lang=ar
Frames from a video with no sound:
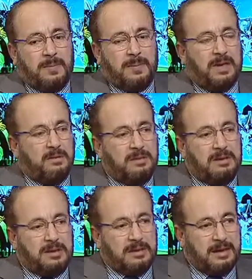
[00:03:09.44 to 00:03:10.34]

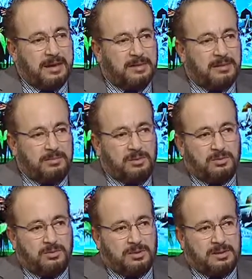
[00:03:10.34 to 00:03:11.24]
تحويل الكائن
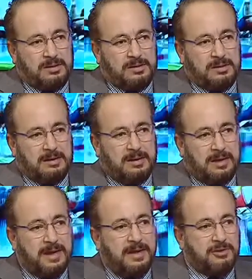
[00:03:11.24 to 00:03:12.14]
البيولوجي إلى
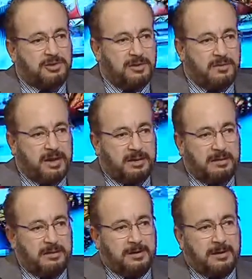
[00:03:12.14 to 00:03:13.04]
كائن اجتماعي
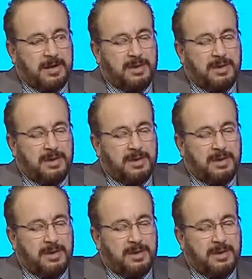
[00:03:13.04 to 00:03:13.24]
صحيح.